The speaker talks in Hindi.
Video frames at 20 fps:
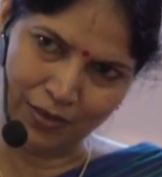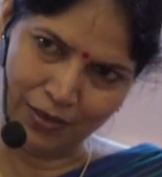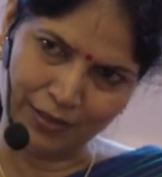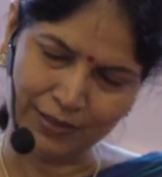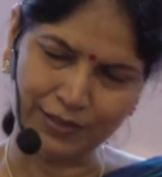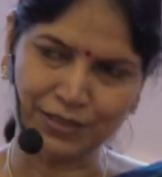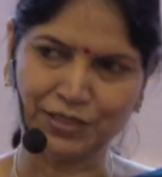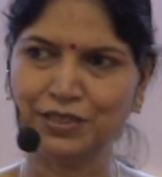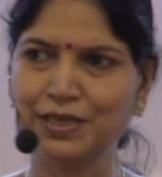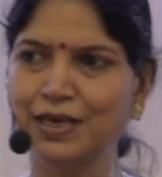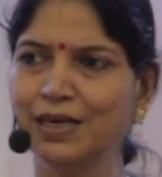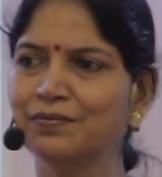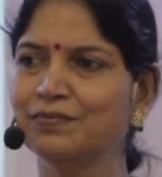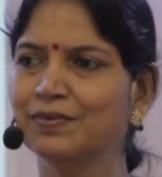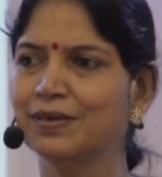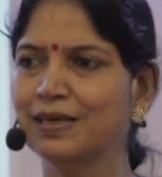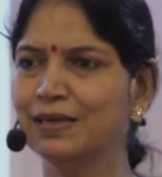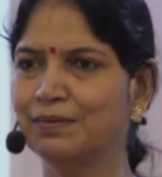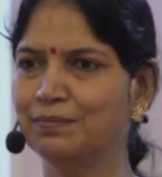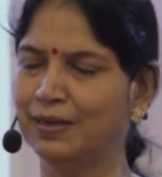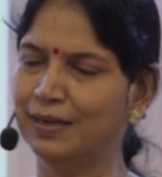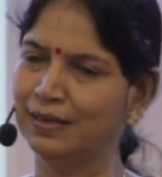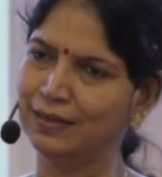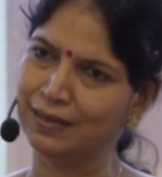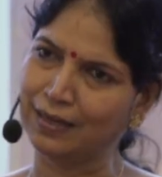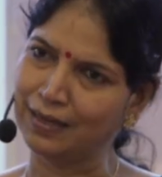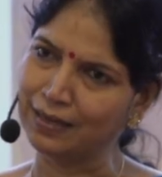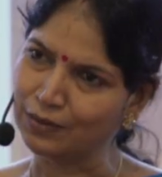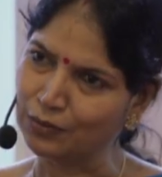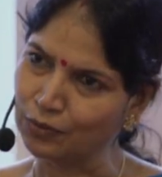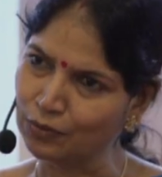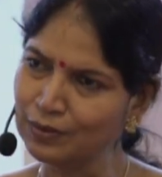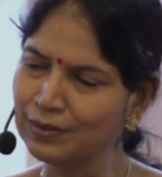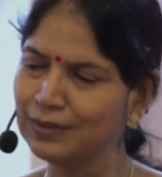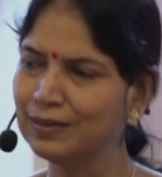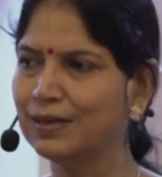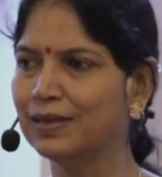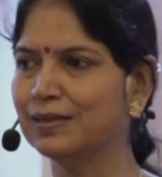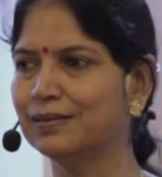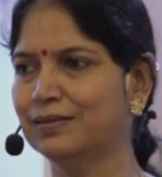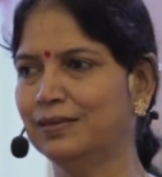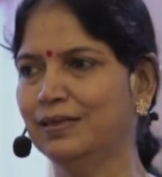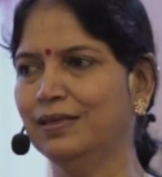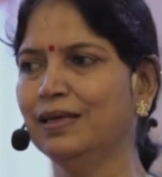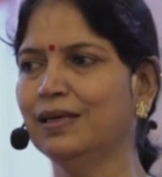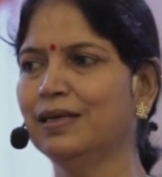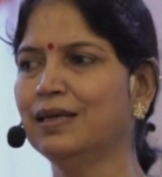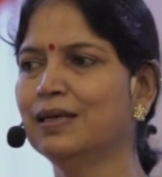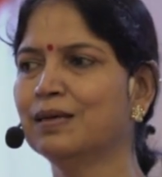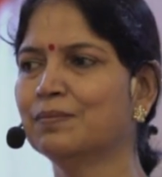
और जीवन में है उन्नति